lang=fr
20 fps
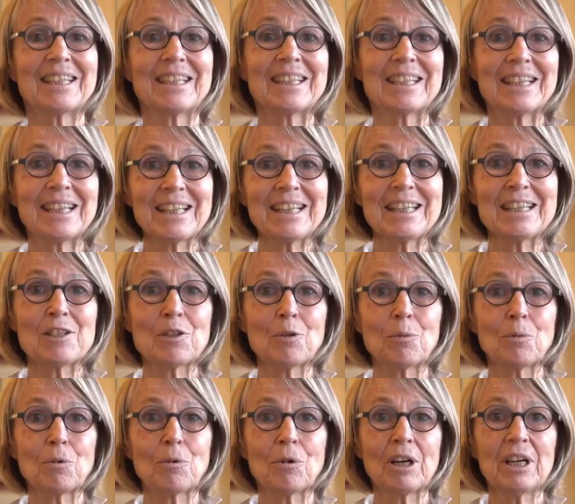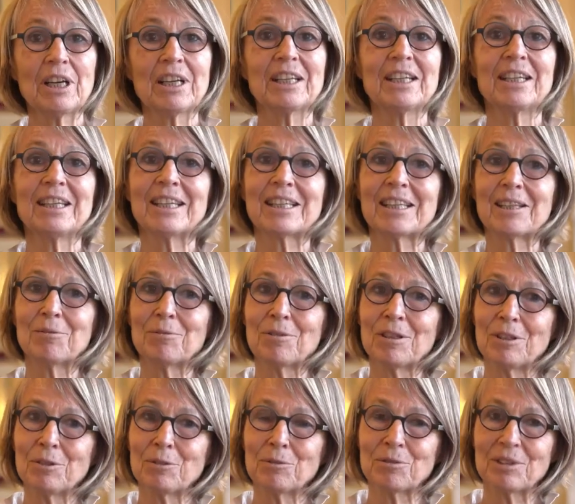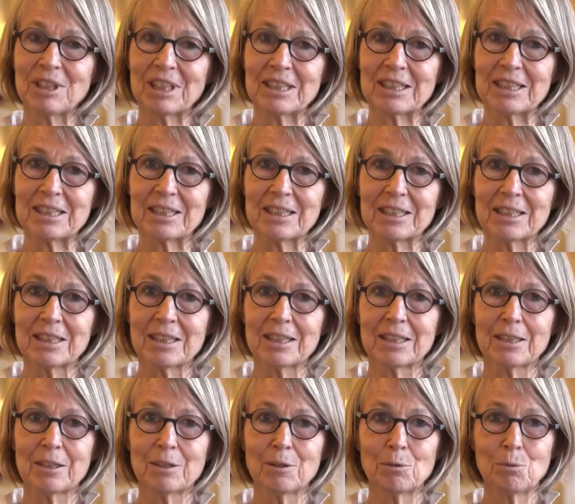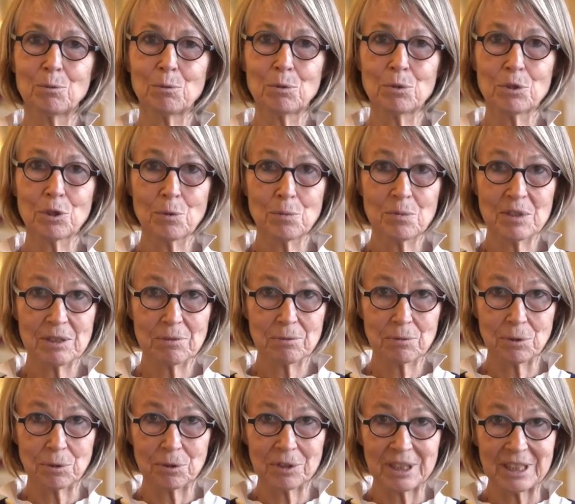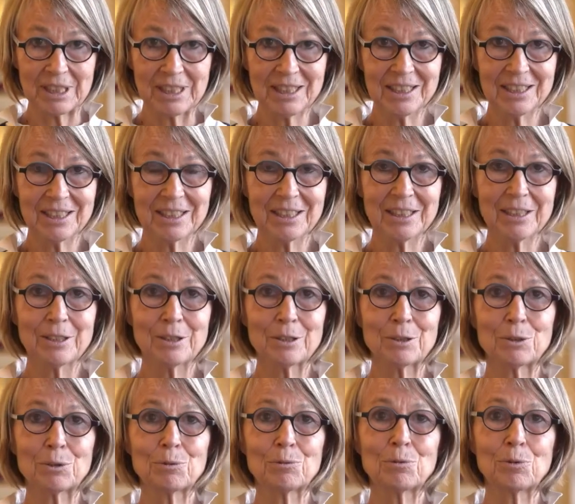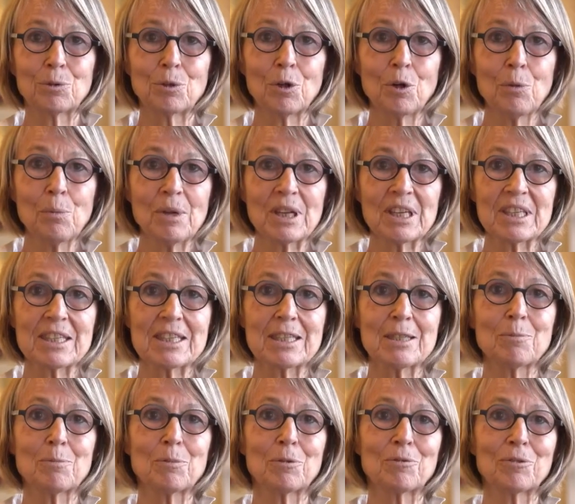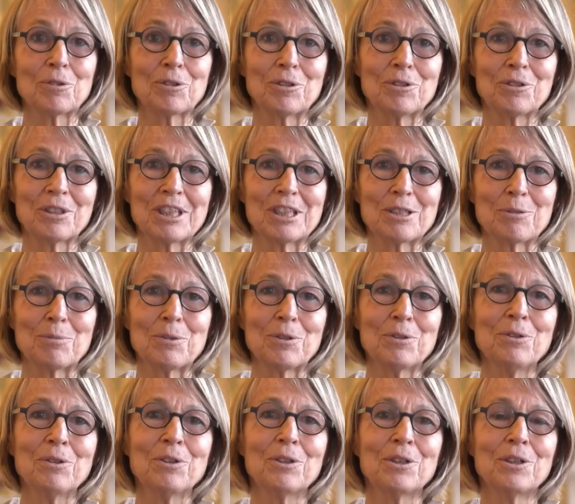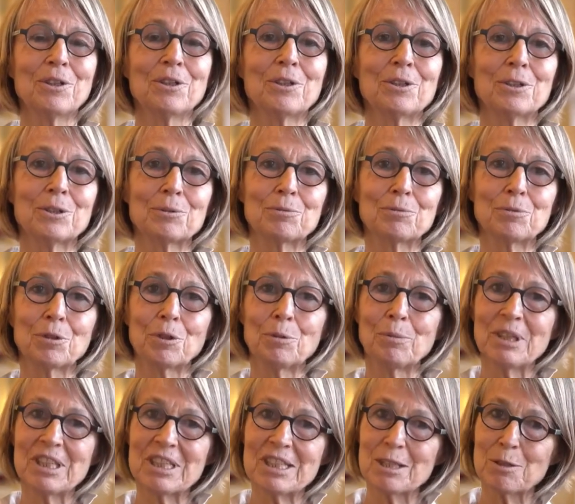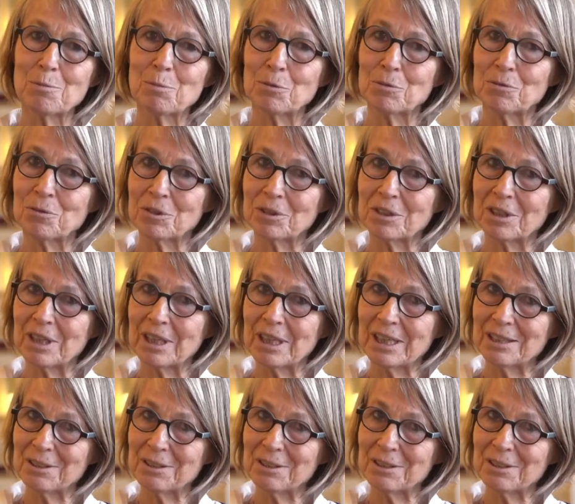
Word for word: qui crée des emplois et qui fait notre fierté. Nous sommes à vos côtés. Je vous remercie pour votre engagement, je vous remercie pour votre